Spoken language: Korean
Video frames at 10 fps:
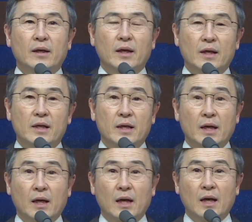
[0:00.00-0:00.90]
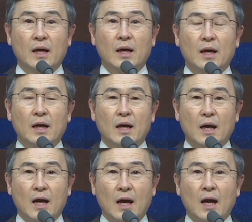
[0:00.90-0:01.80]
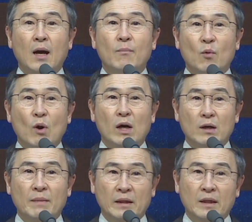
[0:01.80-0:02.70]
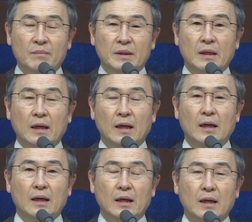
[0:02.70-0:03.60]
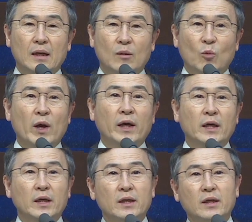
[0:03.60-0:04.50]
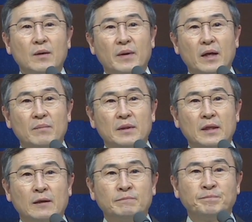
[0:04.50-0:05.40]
엘리야가 아합 왕을 만납니다. 왕에게 이렇게 말합니다.